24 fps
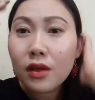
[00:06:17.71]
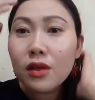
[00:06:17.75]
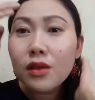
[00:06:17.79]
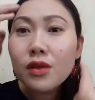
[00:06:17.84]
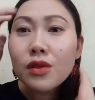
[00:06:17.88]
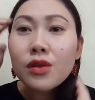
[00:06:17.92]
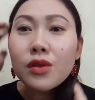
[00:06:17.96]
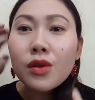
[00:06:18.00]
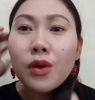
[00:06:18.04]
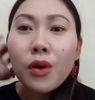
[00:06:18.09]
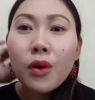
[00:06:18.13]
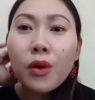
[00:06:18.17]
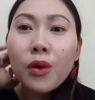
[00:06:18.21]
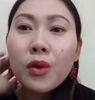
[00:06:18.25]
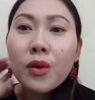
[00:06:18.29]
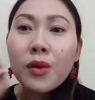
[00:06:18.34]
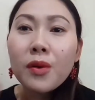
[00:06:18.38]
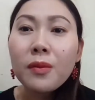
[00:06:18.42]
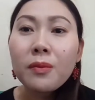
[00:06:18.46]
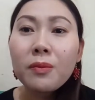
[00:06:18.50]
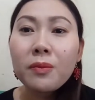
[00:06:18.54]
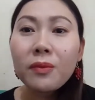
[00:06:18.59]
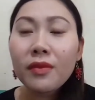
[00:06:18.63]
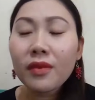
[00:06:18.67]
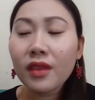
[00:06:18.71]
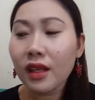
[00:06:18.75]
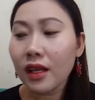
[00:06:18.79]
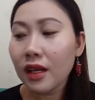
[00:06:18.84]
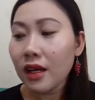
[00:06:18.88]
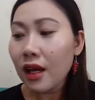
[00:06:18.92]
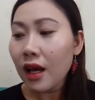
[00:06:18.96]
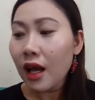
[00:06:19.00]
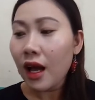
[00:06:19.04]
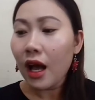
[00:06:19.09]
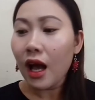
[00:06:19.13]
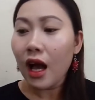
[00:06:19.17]
So,
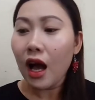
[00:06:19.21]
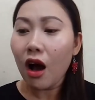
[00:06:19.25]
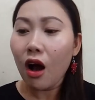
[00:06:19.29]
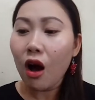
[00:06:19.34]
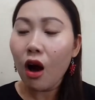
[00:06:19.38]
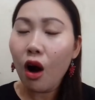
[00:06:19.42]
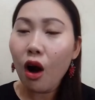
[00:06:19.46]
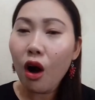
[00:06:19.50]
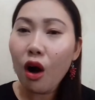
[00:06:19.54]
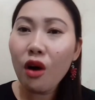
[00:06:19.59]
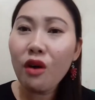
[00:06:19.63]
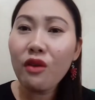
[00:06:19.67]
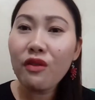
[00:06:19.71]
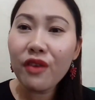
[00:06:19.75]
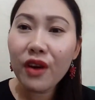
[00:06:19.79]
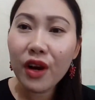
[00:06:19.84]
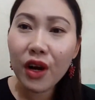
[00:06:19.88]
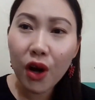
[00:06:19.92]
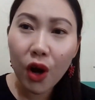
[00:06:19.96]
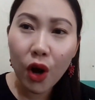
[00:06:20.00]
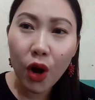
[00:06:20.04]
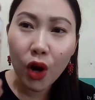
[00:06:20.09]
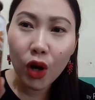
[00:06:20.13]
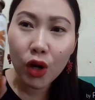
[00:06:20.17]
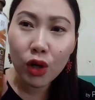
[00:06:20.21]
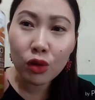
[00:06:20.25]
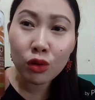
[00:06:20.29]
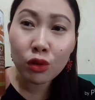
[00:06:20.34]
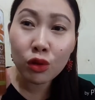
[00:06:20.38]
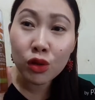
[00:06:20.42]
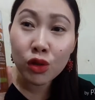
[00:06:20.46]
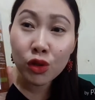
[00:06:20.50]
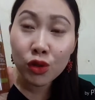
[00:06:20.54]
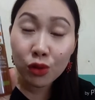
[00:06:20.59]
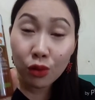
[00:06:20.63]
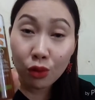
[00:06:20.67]
overall,
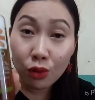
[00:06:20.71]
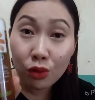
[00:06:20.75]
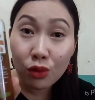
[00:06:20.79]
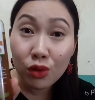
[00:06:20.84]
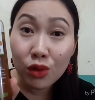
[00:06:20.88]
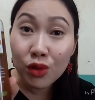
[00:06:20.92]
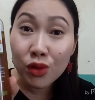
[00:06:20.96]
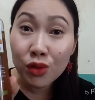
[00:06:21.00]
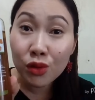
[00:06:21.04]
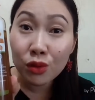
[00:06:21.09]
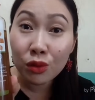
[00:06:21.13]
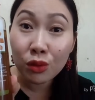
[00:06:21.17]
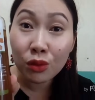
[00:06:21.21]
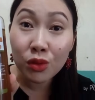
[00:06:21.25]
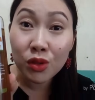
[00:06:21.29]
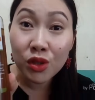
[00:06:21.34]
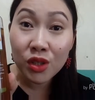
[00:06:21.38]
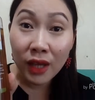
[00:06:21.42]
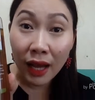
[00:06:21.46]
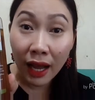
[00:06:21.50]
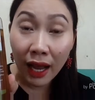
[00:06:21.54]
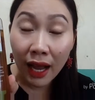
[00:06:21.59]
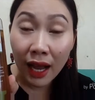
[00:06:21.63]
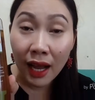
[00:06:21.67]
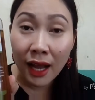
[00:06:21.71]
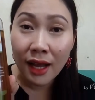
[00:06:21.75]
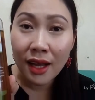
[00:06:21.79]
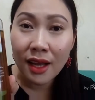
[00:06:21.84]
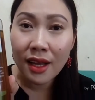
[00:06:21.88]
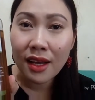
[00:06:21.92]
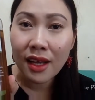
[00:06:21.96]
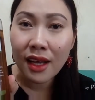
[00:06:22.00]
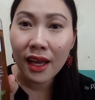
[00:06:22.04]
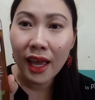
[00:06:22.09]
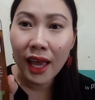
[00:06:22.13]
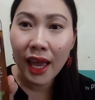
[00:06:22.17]
gustong gusto ko siya
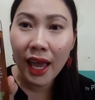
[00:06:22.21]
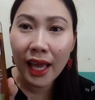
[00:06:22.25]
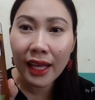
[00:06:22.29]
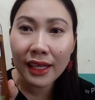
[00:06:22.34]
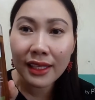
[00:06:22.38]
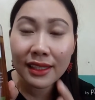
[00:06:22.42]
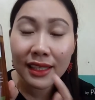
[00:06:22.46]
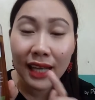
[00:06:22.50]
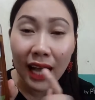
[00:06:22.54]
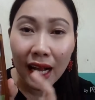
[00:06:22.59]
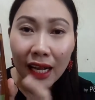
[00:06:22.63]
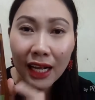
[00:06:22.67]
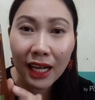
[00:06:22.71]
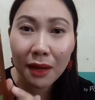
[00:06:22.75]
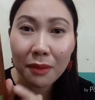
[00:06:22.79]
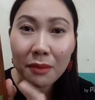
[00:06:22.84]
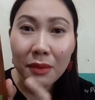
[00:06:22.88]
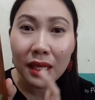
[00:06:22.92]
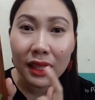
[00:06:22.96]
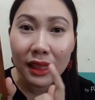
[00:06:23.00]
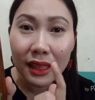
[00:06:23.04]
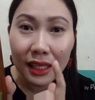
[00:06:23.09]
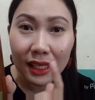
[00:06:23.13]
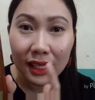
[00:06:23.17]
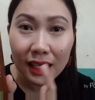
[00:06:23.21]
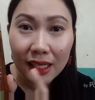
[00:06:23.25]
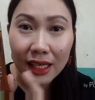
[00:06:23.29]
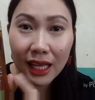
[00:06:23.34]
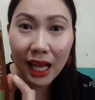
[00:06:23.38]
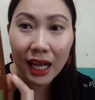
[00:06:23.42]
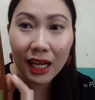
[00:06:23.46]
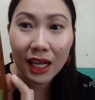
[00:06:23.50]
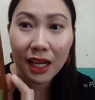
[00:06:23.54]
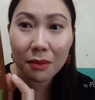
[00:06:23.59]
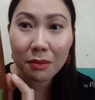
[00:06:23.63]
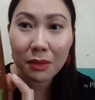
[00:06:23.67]
and gagamitin na
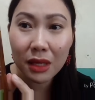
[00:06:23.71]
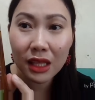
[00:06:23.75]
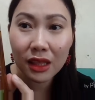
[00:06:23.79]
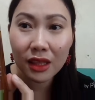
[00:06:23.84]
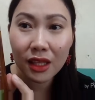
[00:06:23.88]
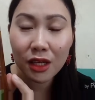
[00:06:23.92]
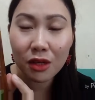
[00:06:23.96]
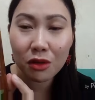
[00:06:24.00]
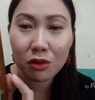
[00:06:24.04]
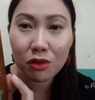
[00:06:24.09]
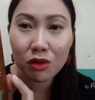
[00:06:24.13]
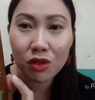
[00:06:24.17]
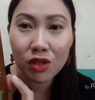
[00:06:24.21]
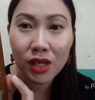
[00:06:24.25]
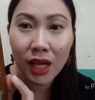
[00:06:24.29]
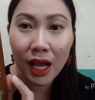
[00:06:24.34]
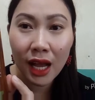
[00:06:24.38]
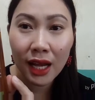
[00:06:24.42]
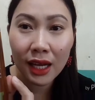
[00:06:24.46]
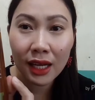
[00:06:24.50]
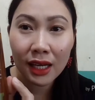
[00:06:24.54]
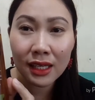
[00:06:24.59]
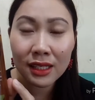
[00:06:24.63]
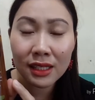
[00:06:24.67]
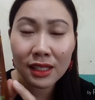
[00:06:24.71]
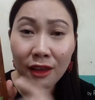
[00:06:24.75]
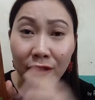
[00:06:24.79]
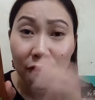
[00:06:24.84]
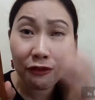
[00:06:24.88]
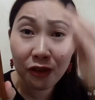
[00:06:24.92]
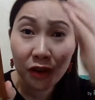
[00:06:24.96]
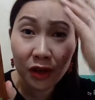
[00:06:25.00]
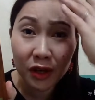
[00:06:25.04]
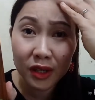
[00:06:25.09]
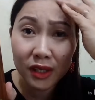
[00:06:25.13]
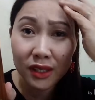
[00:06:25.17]
gagamitin ko siya. Kasi
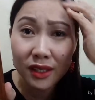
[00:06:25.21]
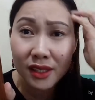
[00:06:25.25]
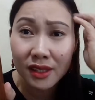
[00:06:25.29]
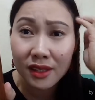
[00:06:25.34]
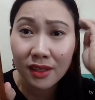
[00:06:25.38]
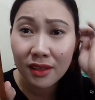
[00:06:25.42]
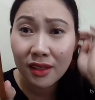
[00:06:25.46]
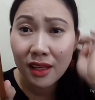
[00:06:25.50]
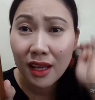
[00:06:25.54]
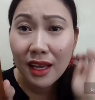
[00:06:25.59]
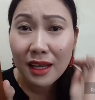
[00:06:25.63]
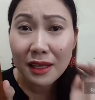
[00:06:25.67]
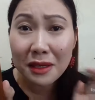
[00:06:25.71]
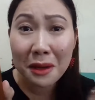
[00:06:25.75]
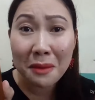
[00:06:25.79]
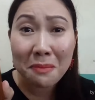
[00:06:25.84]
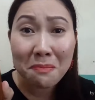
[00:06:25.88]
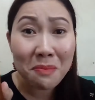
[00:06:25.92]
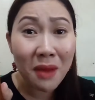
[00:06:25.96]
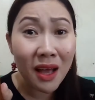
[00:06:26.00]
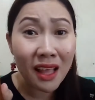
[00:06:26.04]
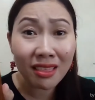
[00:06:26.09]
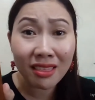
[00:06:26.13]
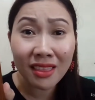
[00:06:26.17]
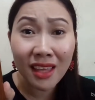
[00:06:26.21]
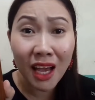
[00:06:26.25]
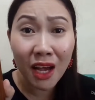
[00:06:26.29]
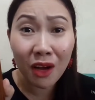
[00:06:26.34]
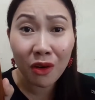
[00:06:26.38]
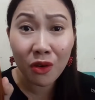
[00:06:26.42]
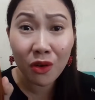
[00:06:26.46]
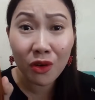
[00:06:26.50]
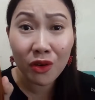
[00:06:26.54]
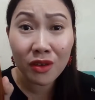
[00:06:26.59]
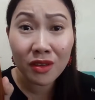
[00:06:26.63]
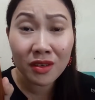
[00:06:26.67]
first, kampante
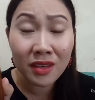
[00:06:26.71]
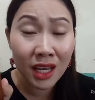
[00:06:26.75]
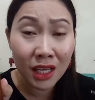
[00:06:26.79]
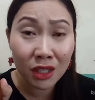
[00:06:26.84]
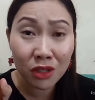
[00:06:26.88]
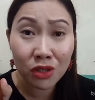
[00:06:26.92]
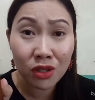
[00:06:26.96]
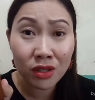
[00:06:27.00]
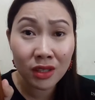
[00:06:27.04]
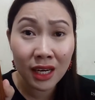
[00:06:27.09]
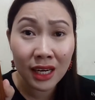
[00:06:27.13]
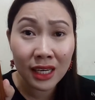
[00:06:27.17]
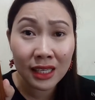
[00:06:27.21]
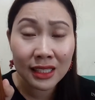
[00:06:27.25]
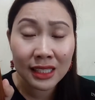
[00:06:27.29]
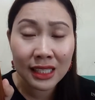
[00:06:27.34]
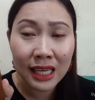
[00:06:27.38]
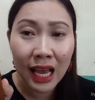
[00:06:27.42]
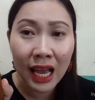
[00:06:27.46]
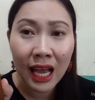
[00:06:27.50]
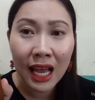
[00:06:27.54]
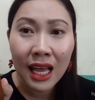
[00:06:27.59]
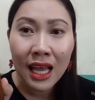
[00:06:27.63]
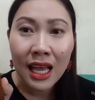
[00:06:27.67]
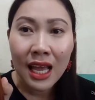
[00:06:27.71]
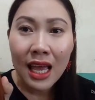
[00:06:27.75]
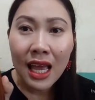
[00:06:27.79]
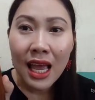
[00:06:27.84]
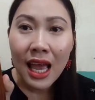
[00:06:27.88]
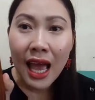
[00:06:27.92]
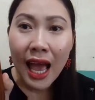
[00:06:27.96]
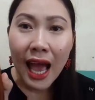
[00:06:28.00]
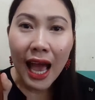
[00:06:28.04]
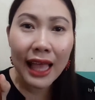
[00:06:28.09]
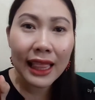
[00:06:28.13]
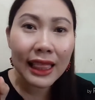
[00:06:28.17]
ako, natural siya.
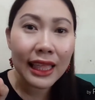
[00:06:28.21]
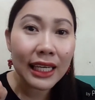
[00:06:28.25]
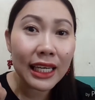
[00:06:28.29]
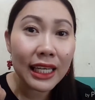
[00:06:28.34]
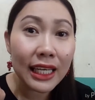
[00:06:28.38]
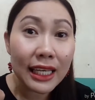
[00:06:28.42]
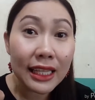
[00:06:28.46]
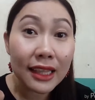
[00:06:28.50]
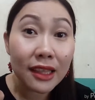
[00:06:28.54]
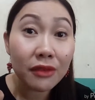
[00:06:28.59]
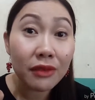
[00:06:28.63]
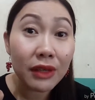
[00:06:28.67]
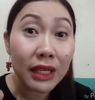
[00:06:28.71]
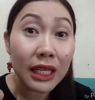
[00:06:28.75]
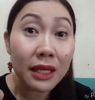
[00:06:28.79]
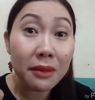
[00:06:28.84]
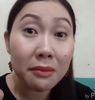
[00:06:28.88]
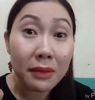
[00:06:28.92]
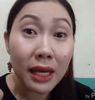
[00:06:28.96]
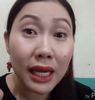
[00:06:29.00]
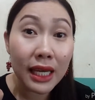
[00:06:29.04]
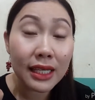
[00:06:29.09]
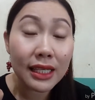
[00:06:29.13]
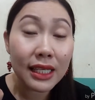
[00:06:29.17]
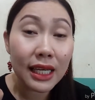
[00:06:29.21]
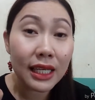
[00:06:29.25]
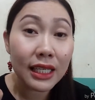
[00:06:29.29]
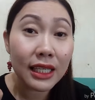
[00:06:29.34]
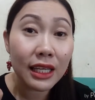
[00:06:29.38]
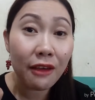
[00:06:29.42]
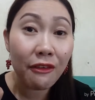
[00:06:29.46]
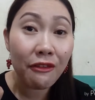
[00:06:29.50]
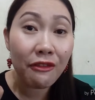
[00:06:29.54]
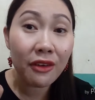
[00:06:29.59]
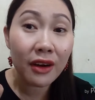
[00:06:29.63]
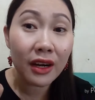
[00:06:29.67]
And then it really made a
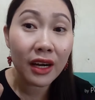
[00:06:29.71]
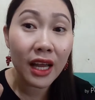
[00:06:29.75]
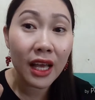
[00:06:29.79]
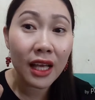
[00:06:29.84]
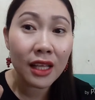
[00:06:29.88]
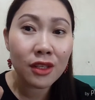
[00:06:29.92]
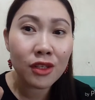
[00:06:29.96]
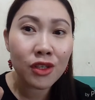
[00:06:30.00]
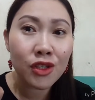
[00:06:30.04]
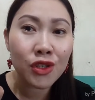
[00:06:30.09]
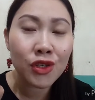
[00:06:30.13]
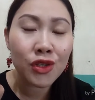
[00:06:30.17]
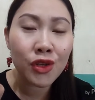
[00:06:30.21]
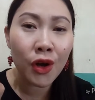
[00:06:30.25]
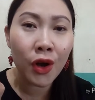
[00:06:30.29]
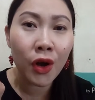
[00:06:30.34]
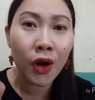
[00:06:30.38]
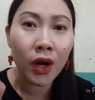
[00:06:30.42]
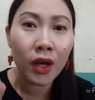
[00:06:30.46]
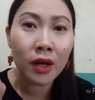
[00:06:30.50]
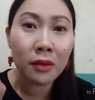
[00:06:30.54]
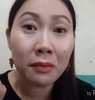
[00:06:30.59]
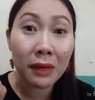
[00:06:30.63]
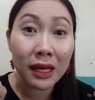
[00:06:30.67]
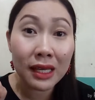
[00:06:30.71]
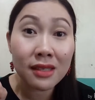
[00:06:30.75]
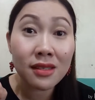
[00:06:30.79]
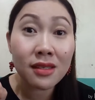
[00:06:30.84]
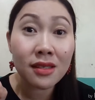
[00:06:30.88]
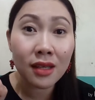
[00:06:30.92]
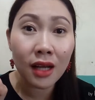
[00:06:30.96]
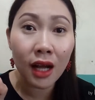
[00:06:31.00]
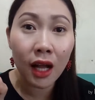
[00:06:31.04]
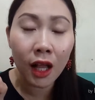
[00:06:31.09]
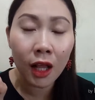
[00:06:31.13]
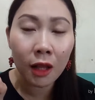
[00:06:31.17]
difference on my
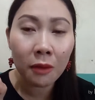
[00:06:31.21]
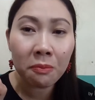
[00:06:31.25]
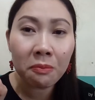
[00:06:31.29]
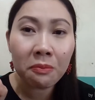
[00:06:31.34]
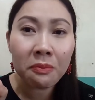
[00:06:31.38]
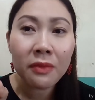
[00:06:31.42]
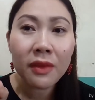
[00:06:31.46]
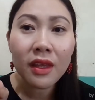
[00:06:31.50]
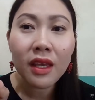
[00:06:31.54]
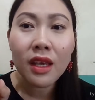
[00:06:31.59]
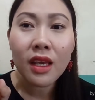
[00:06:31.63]
scalp.